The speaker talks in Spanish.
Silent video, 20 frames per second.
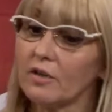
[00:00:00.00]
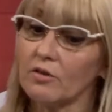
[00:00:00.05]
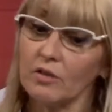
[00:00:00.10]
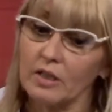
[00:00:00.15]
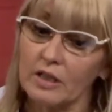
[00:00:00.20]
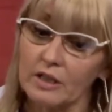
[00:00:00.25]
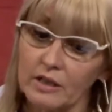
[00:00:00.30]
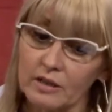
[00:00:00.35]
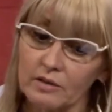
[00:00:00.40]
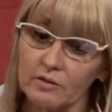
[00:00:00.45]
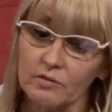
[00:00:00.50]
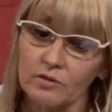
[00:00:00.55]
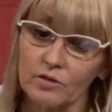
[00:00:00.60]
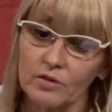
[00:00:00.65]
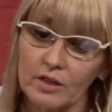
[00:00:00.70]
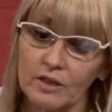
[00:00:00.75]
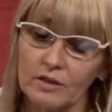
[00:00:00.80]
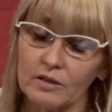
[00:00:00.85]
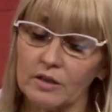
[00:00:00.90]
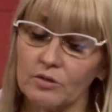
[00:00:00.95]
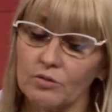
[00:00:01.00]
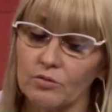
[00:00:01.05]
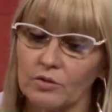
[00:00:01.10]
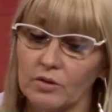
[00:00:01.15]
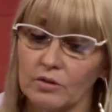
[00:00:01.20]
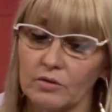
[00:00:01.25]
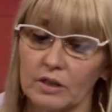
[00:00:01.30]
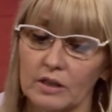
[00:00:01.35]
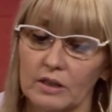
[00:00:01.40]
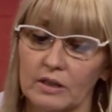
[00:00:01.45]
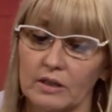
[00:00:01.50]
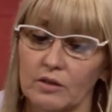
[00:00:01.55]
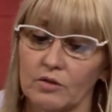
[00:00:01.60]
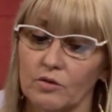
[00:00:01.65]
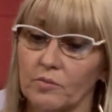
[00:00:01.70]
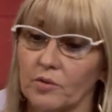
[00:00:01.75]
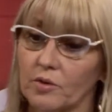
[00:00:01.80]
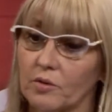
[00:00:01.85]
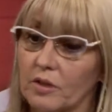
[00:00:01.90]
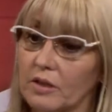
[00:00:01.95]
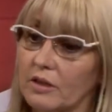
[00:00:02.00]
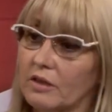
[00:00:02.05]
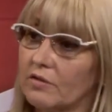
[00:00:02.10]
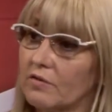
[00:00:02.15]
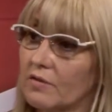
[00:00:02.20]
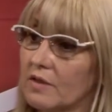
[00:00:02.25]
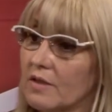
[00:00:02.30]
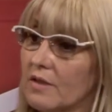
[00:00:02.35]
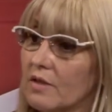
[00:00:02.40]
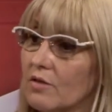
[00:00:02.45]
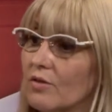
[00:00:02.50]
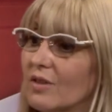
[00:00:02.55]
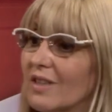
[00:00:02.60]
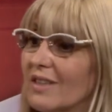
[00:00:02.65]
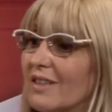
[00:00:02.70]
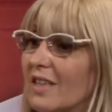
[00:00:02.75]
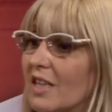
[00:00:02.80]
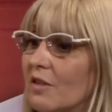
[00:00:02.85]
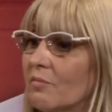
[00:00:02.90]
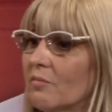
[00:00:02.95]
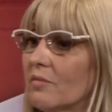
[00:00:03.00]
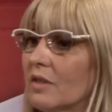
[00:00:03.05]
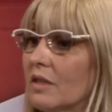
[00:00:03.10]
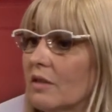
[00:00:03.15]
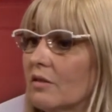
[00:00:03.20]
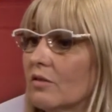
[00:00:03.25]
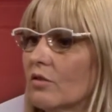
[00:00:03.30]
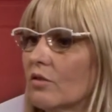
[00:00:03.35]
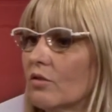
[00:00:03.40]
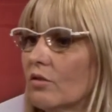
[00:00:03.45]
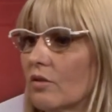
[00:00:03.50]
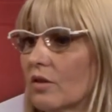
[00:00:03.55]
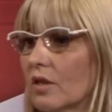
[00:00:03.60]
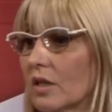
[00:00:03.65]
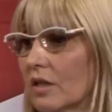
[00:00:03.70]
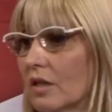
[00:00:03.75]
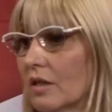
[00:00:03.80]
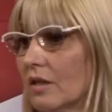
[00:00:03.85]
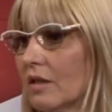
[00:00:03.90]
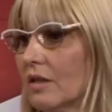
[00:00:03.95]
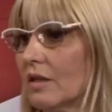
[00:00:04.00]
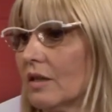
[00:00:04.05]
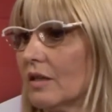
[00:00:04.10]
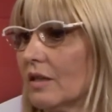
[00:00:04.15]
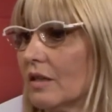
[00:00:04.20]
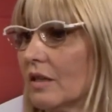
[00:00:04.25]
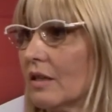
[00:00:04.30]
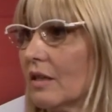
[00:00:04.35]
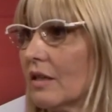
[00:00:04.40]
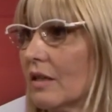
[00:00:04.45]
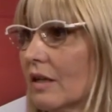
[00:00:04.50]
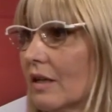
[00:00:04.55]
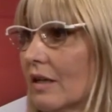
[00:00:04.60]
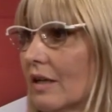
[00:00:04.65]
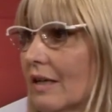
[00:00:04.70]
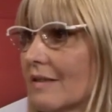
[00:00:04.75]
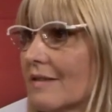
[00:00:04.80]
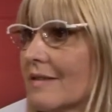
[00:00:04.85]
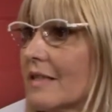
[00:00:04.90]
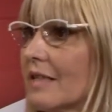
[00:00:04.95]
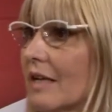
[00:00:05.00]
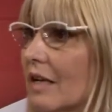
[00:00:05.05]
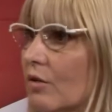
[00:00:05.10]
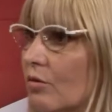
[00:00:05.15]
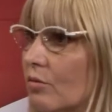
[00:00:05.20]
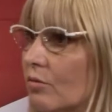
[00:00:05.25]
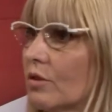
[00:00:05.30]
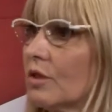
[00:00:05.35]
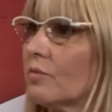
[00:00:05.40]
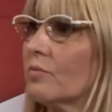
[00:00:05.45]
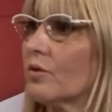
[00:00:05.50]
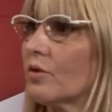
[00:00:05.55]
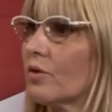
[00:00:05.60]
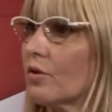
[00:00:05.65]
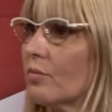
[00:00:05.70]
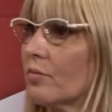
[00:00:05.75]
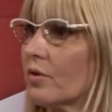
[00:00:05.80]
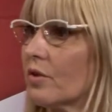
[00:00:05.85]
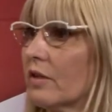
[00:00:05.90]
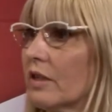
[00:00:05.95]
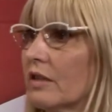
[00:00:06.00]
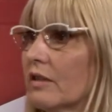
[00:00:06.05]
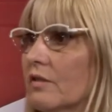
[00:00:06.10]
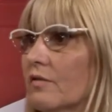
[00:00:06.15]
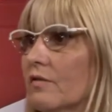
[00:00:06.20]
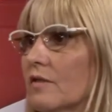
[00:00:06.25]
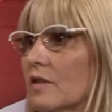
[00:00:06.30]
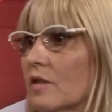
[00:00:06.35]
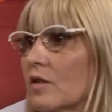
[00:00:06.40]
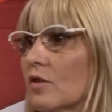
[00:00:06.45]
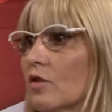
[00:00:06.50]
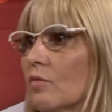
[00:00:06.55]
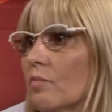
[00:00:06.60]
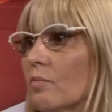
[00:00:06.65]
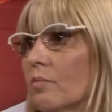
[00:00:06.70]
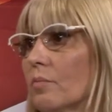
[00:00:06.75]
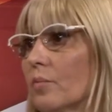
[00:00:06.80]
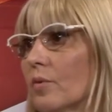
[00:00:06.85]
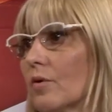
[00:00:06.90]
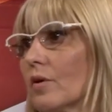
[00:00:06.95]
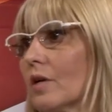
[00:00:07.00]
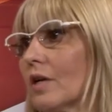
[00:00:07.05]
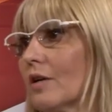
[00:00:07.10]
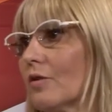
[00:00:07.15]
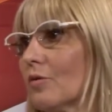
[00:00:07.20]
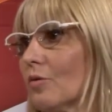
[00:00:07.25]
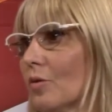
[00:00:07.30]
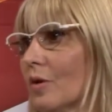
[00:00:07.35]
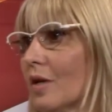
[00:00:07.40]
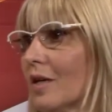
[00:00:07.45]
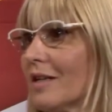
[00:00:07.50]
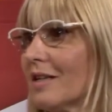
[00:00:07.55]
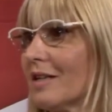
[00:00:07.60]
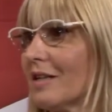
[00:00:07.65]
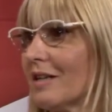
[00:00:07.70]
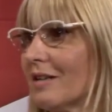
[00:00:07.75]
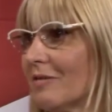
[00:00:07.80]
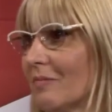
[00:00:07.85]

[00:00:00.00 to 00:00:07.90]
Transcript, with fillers: no, le no dan ningún este, comprobante físico que están viendo de este, hacer algún tipo de comprobante físico por las dudas por que las